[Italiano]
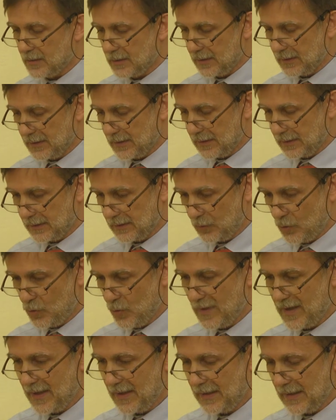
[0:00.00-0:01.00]
eh,
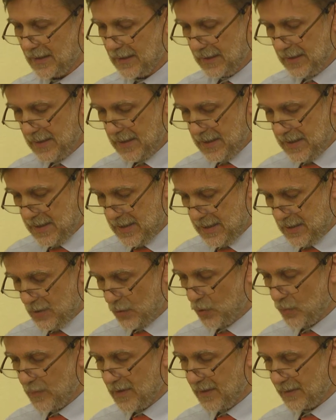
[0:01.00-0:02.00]
come,
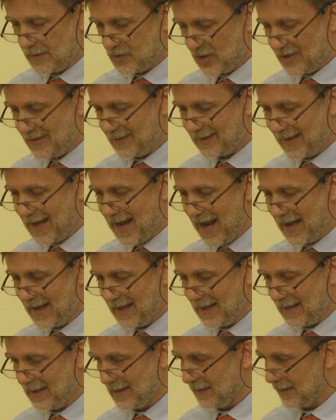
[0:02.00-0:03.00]
come,
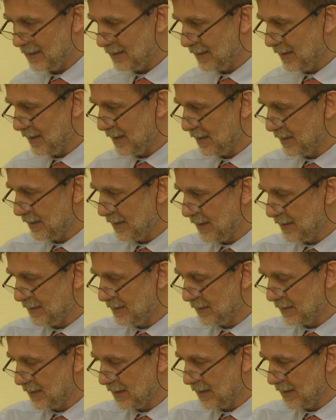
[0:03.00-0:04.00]
centrale nel, nel,
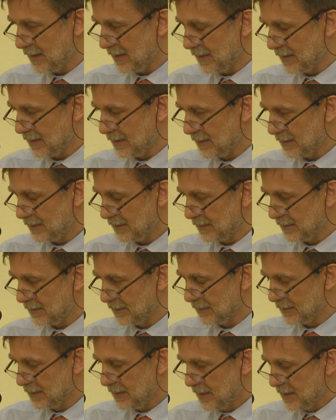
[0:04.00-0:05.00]
nel, eh,
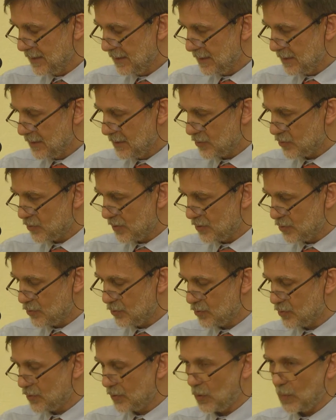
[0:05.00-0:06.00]
sulla
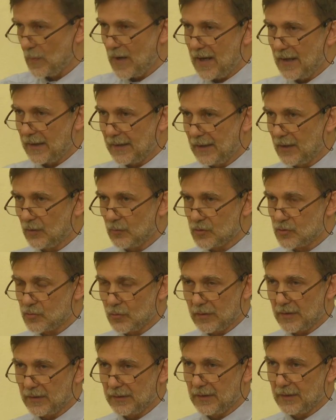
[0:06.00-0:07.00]
discussione urbana che è la
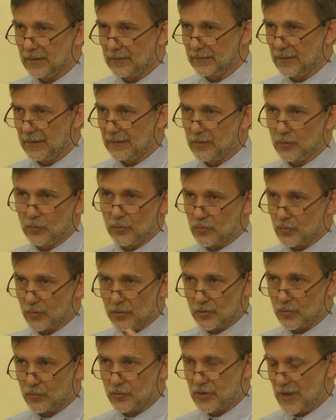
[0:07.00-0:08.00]
questione del,
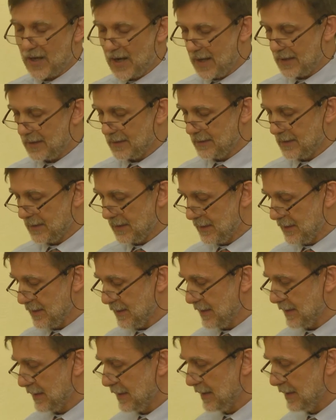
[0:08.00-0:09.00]
dell'inclusione sociale
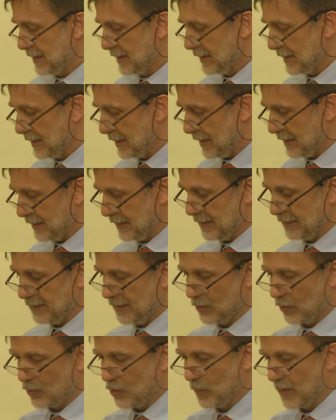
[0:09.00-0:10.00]
della, e, e
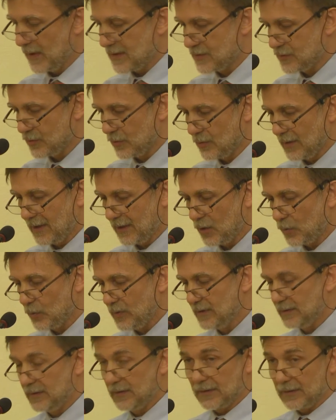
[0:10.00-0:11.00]
dell'occupazione, che
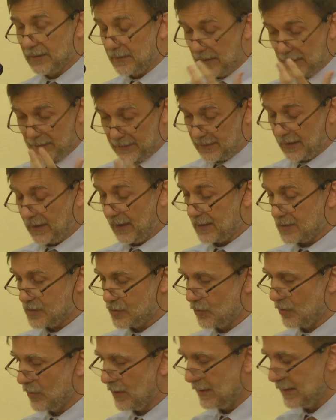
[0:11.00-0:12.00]
quindi
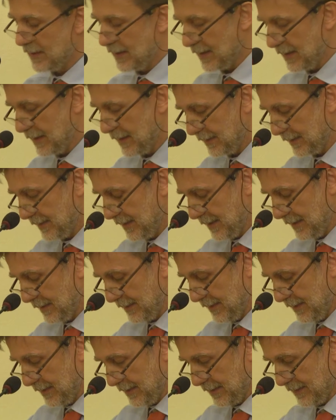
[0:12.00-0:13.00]
dell'integrazione del,
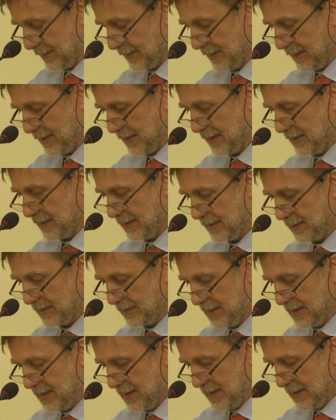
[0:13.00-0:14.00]
del, del
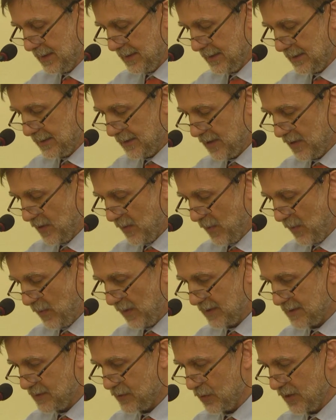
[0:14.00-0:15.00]
delle
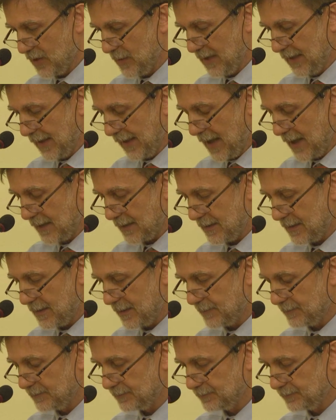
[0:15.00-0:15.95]
popolazioni migranti